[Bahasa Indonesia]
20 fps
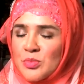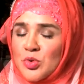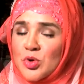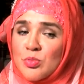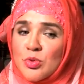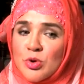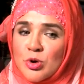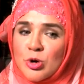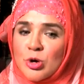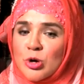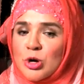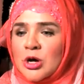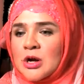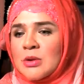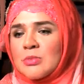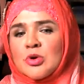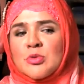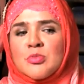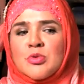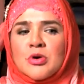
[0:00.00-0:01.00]
bubur
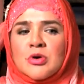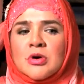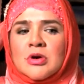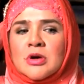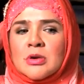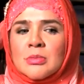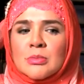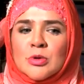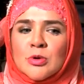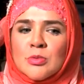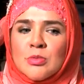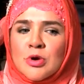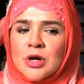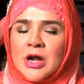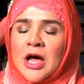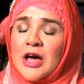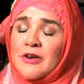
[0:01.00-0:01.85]
bubur bubur